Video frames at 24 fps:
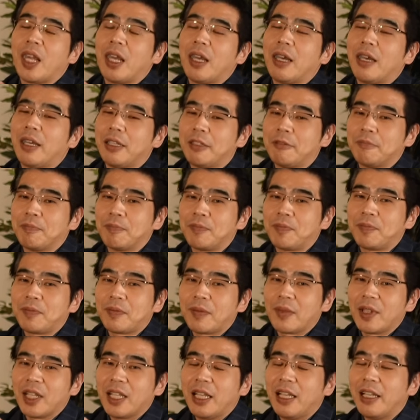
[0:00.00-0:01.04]
はい
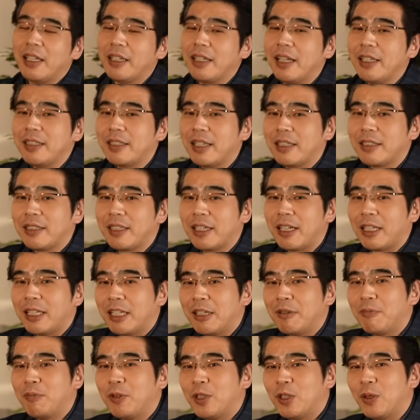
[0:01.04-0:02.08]
え第三者が
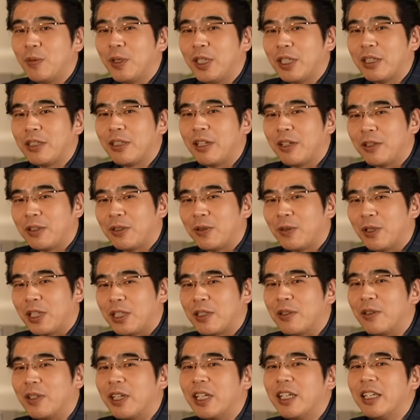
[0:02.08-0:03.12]
ね認めてくれる人で
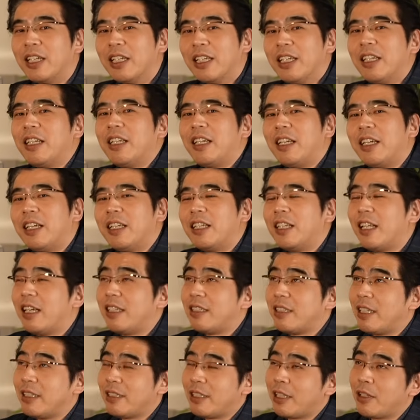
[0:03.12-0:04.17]
すよね、え第
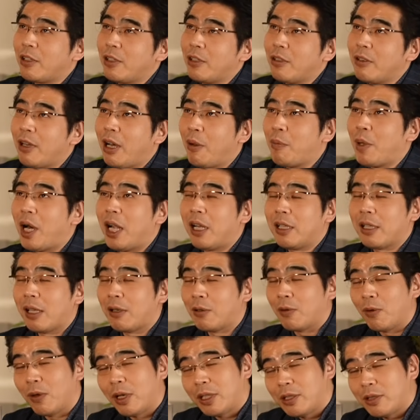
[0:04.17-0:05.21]
三者っていうのは、まあ、あなた
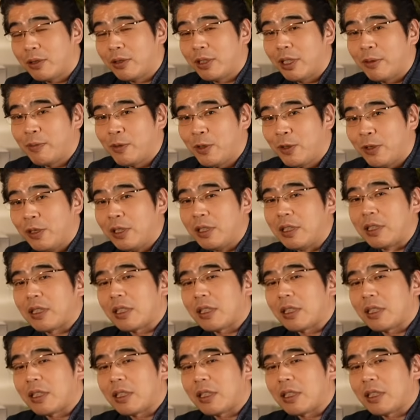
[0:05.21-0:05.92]
のご家族でも